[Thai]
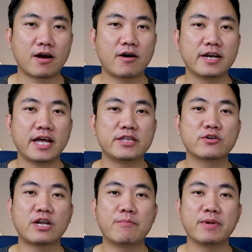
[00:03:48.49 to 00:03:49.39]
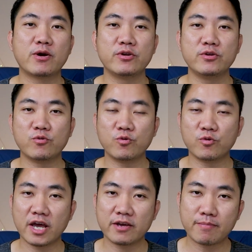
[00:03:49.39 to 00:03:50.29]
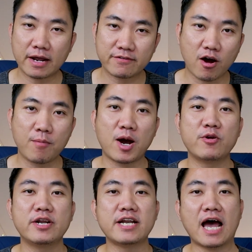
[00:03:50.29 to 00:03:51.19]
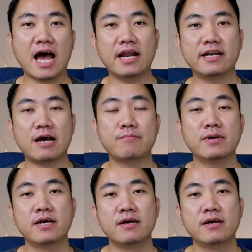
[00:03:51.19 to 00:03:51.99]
คอนเทนต์ต้องทำให้คนอยู่ในแพลตฟอร์มเขานานๆนะ ครับ